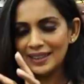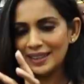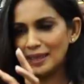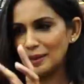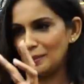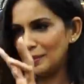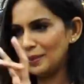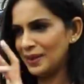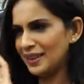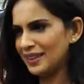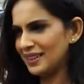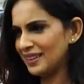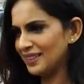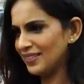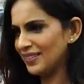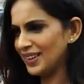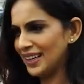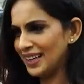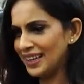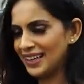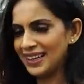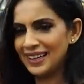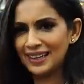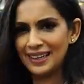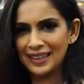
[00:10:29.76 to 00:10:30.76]
நான் பண்ணுற
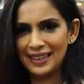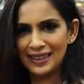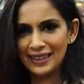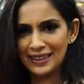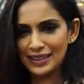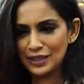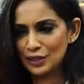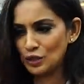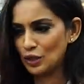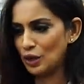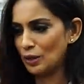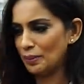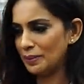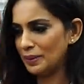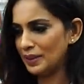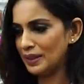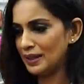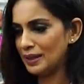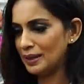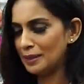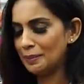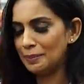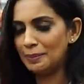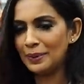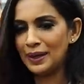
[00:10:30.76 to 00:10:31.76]
வேலையெல்லாம் அந்த ஷாப்பிங்
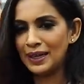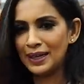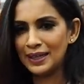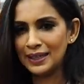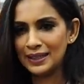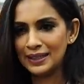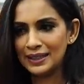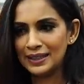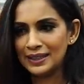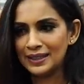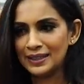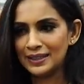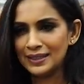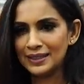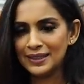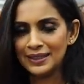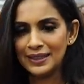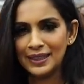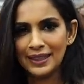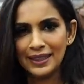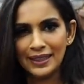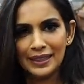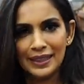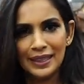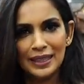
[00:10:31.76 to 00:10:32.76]
எல்லாம் பார்த்துட்டு
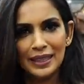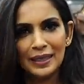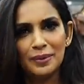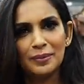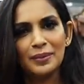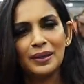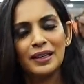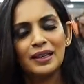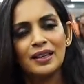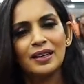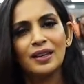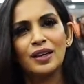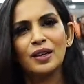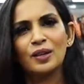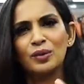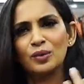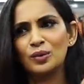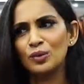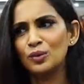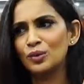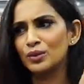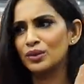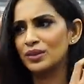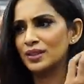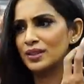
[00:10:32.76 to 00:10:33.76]
என் டீம்
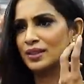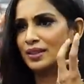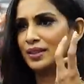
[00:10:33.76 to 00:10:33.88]
எல்லாருக்கும் ஒரு